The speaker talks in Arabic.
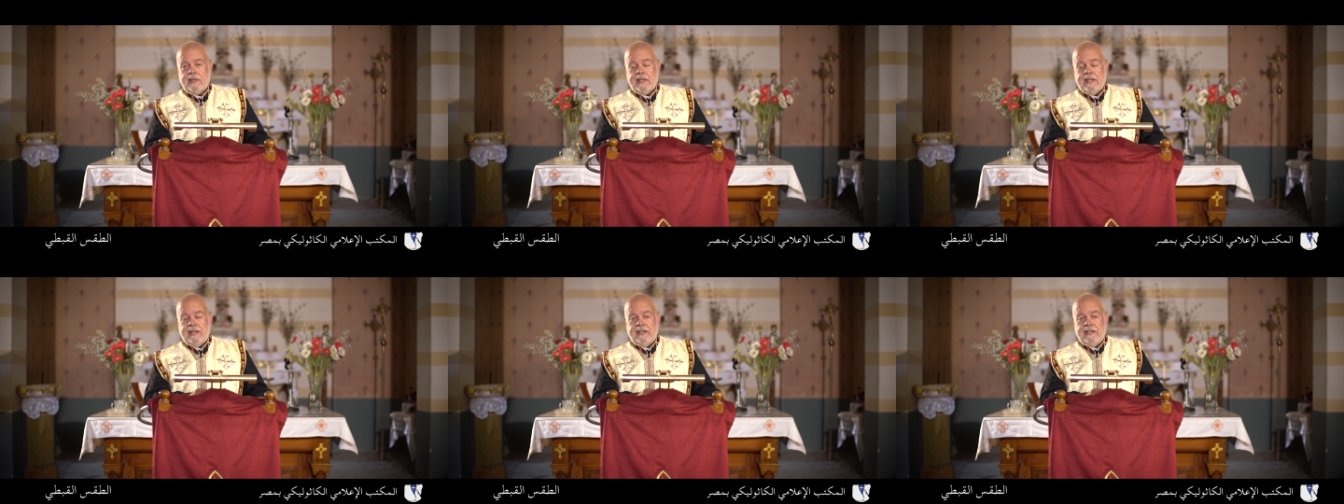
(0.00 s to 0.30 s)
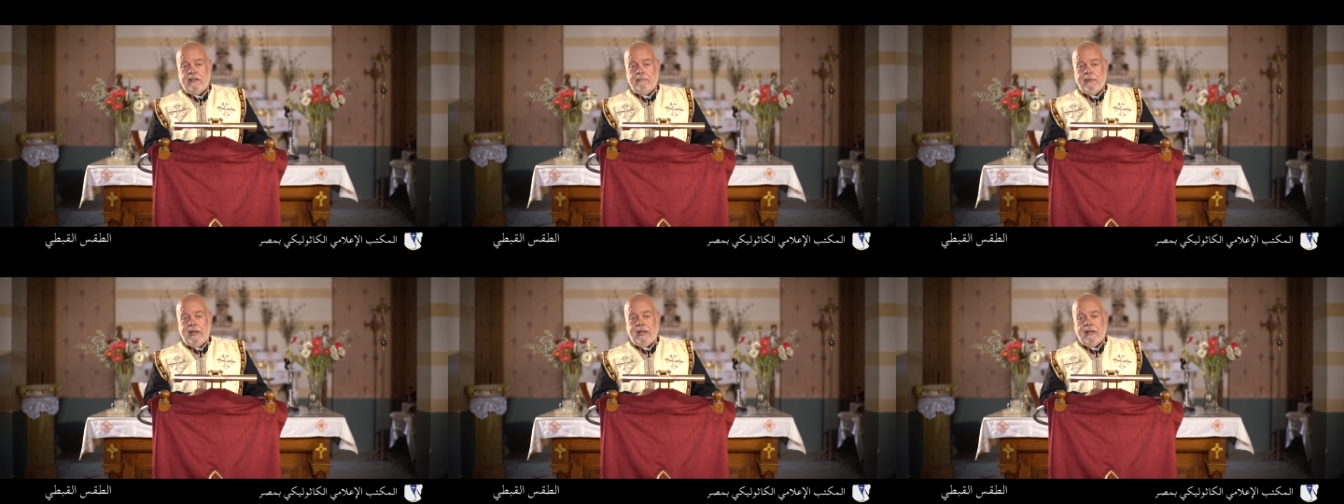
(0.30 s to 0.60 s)

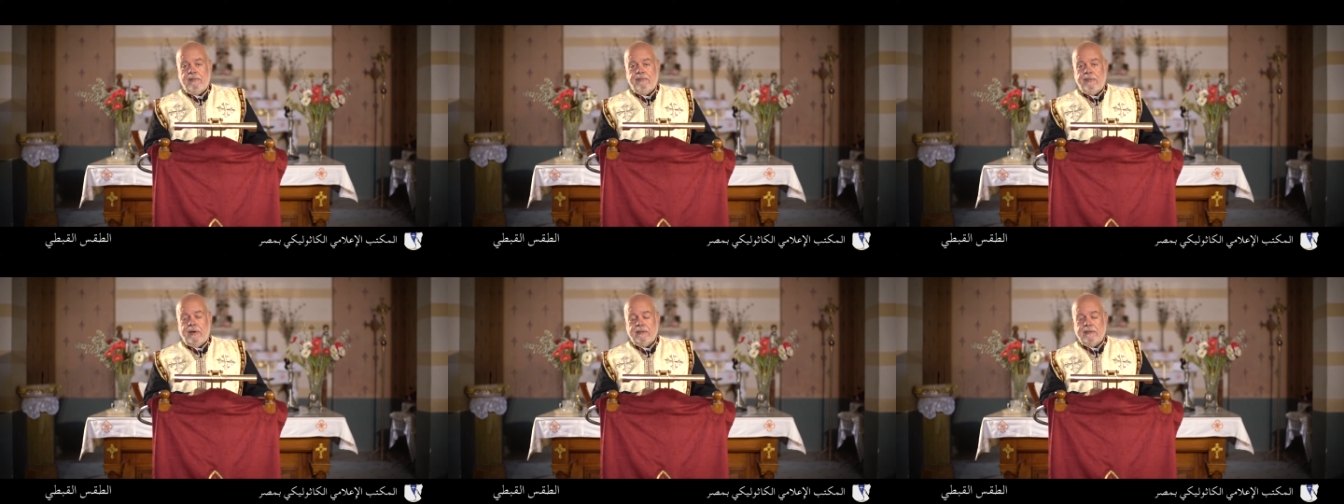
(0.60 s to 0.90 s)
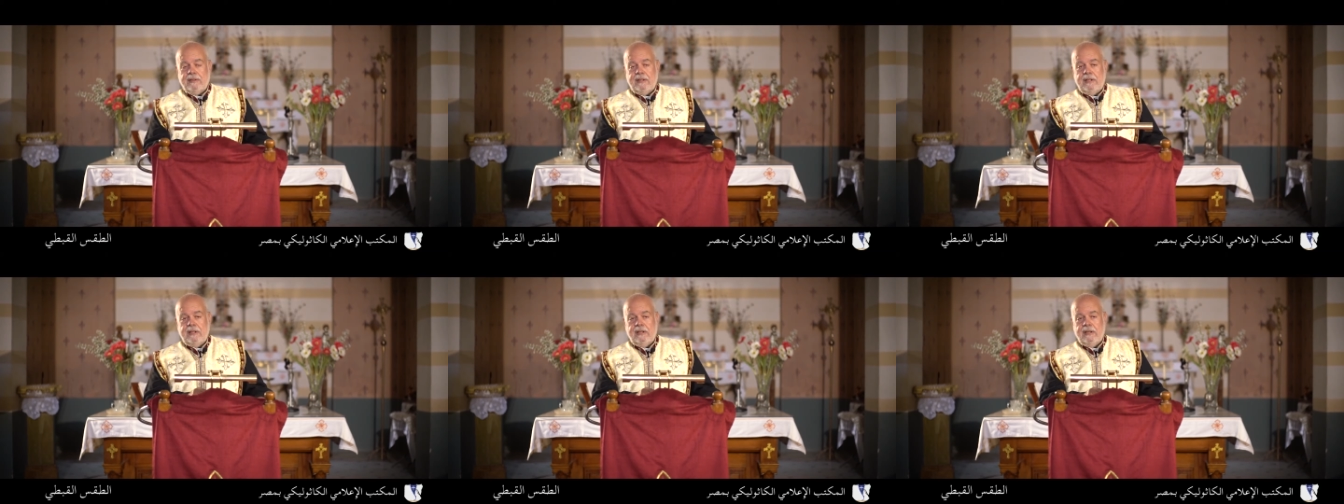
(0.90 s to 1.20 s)
الإيمان
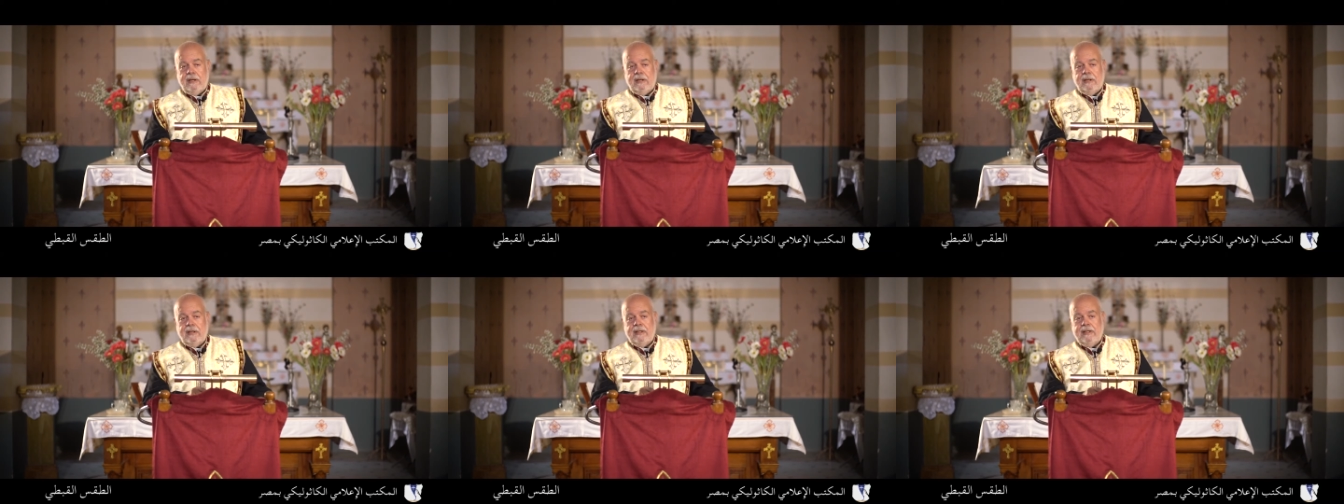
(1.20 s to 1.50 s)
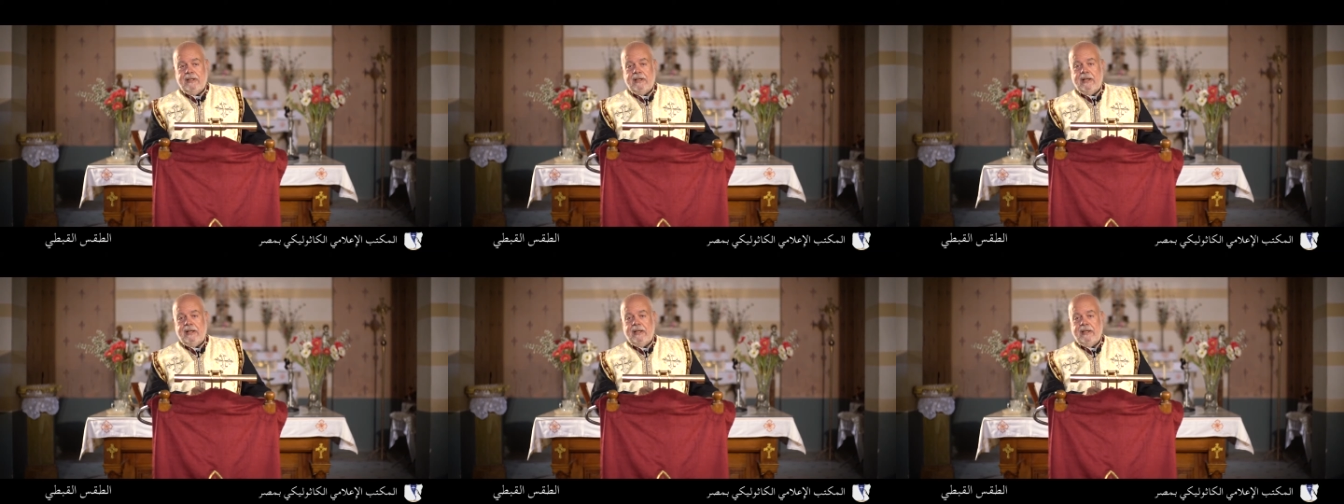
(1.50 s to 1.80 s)
فضيلة
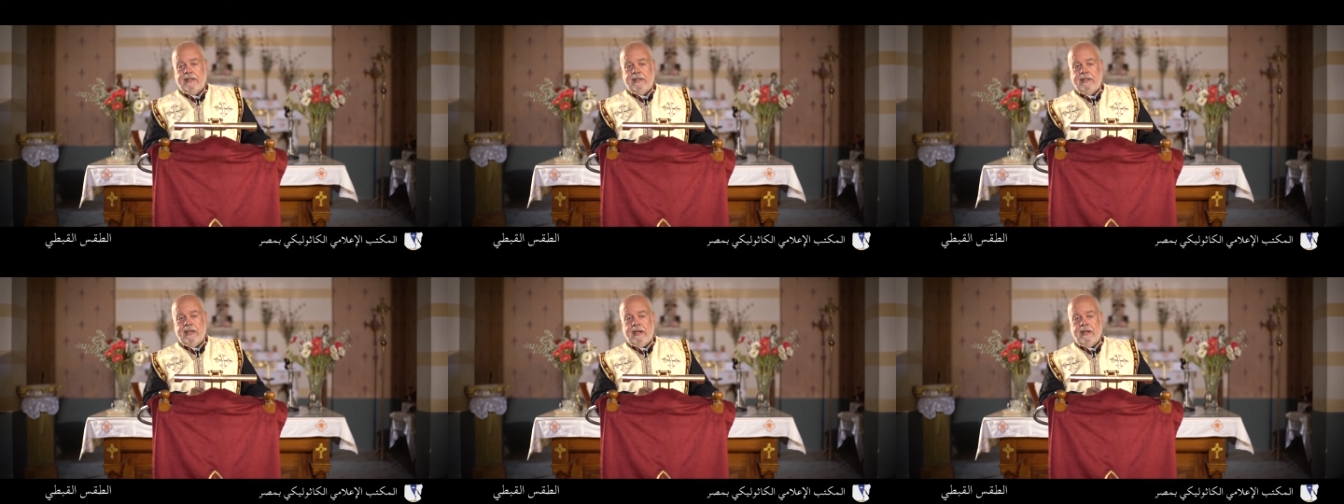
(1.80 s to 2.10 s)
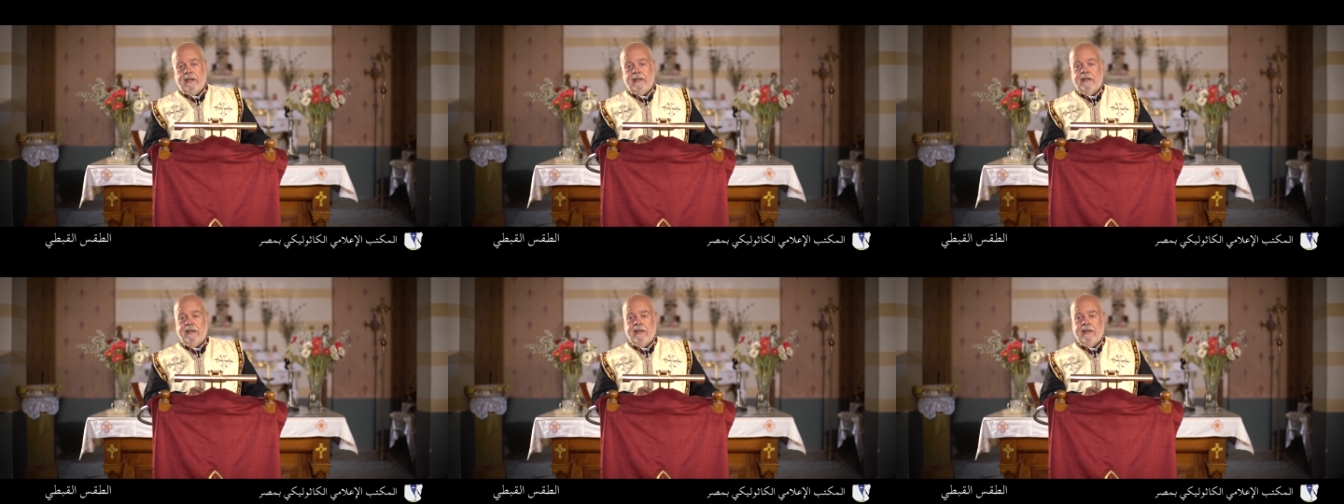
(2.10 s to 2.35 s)
إلهية